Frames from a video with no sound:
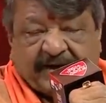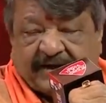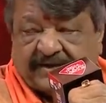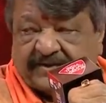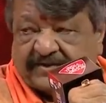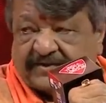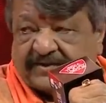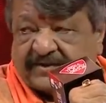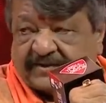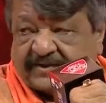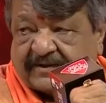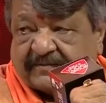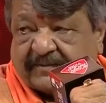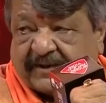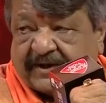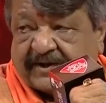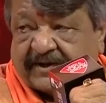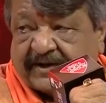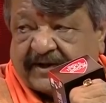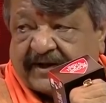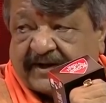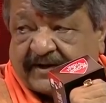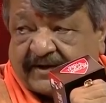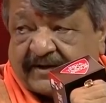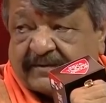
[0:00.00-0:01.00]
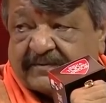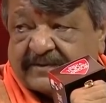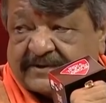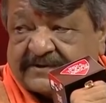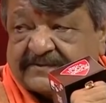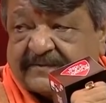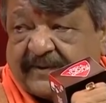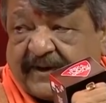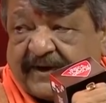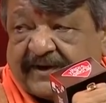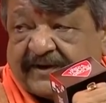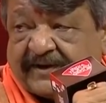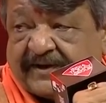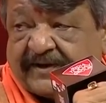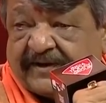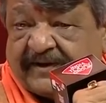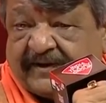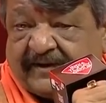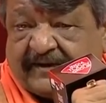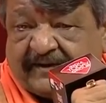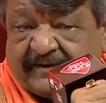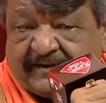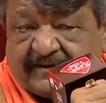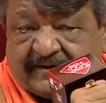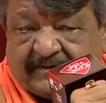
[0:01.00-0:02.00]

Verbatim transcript: भारतीय जनता पार्टी कैडर पार्टी है